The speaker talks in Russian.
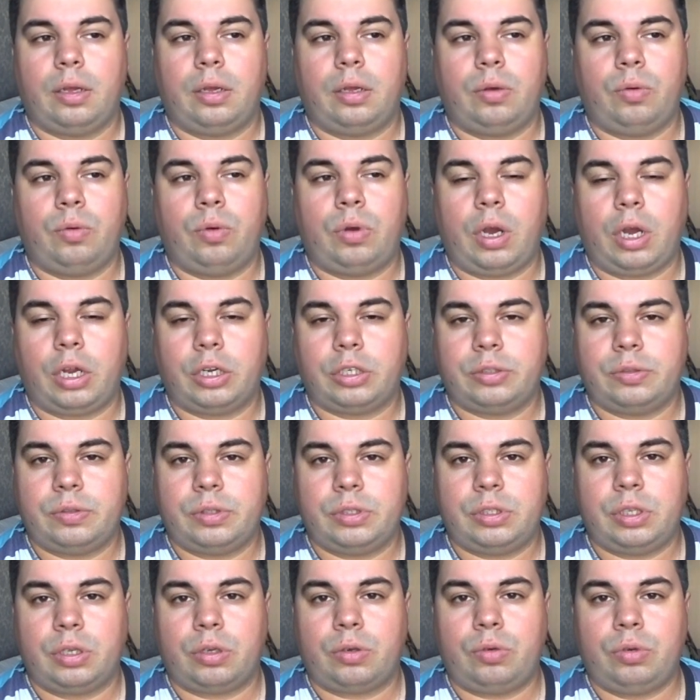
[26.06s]

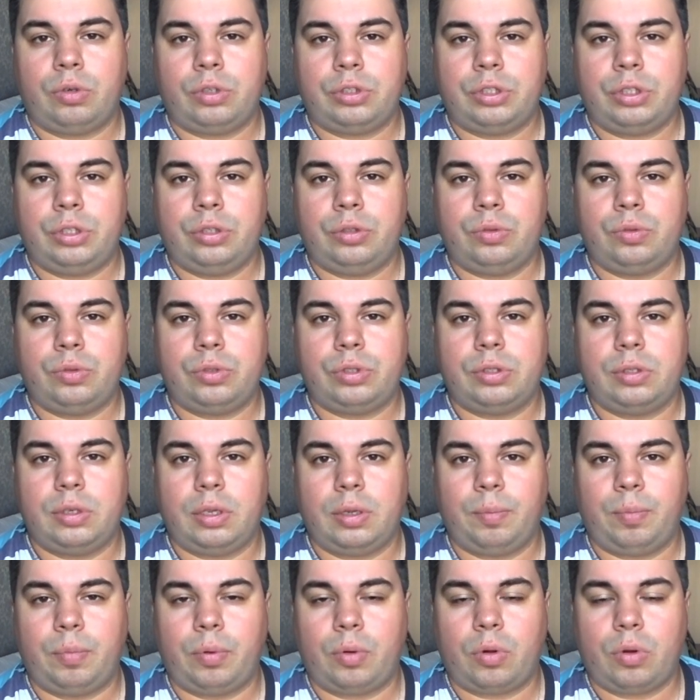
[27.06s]
ухаживать за кожей
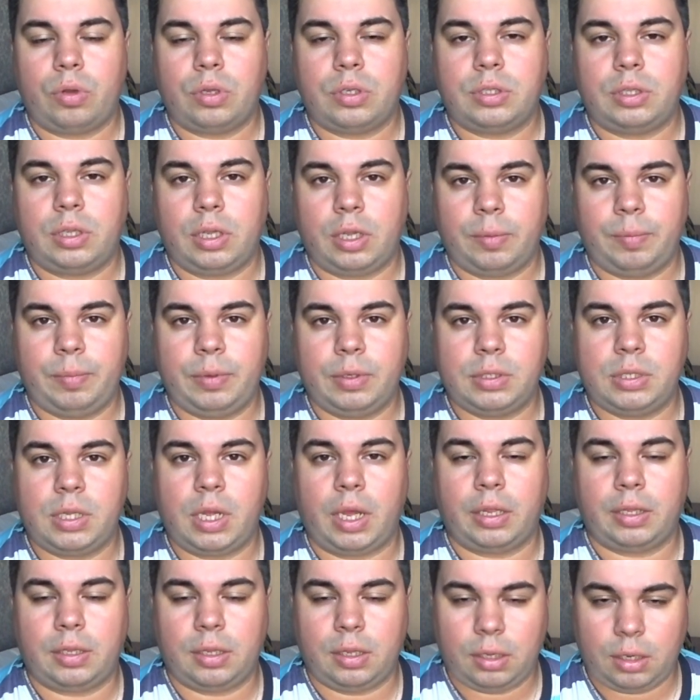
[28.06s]
нужно просто
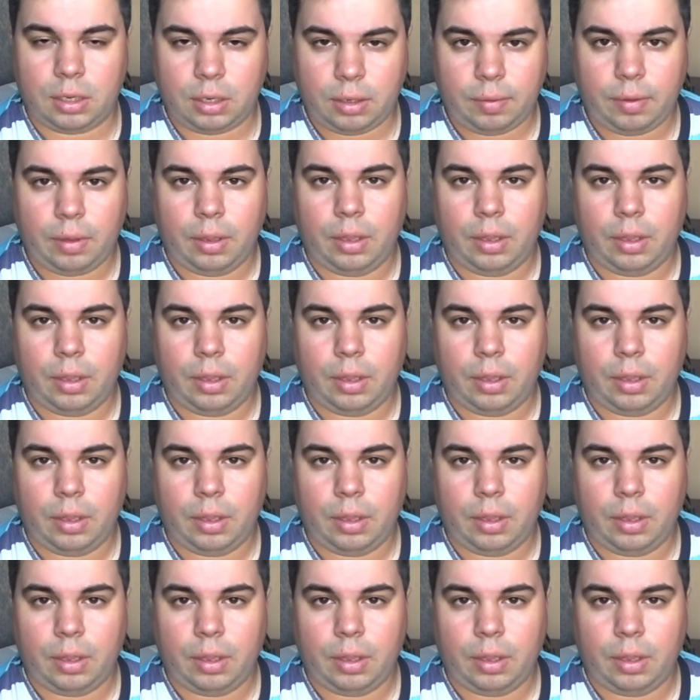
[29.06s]
обязательно.